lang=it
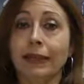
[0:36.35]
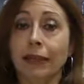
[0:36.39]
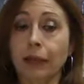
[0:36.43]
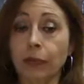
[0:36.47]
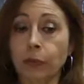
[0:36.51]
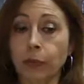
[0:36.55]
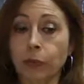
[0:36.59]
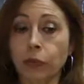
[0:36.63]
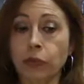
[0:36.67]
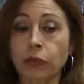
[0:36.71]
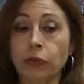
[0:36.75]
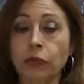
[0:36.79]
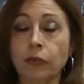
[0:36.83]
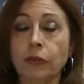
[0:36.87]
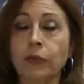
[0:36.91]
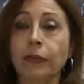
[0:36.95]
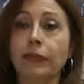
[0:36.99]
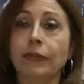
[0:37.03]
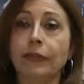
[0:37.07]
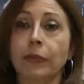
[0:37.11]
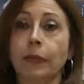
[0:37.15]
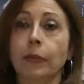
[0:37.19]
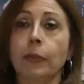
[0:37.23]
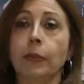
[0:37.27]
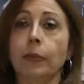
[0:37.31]
dal punto di
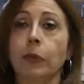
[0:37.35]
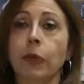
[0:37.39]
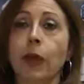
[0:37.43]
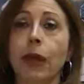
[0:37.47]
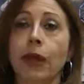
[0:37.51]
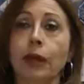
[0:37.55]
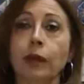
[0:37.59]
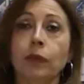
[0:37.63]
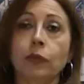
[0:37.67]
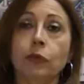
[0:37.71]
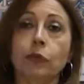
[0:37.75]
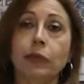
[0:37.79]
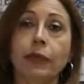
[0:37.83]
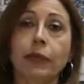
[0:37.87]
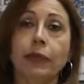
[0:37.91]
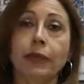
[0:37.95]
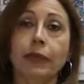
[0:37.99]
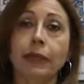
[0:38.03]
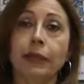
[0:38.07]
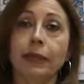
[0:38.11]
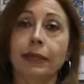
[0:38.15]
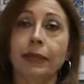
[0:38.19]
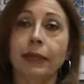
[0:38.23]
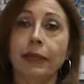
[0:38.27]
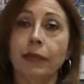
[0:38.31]
vista proprio
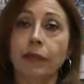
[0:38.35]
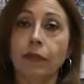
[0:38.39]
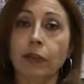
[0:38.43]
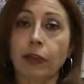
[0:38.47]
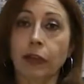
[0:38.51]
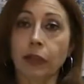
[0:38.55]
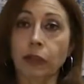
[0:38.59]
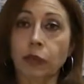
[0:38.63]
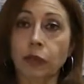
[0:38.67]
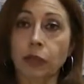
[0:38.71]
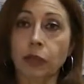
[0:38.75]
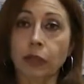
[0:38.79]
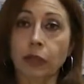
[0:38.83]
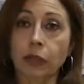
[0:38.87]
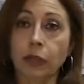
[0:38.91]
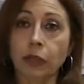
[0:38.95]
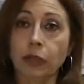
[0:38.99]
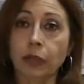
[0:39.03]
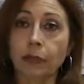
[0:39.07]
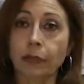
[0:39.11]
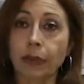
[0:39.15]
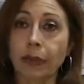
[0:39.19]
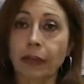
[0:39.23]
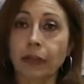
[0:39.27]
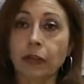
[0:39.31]
hardware dei rivelatori
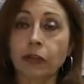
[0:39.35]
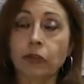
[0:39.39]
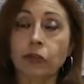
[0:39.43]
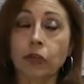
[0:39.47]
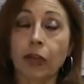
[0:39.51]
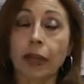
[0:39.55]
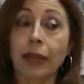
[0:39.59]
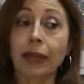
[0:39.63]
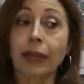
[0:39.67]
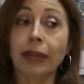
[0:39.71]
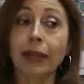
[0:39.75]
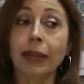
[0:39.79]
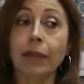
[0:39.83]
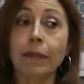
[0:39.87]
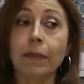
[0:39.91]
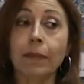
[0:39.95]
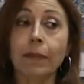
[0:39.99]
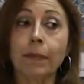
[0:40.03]
di particelle,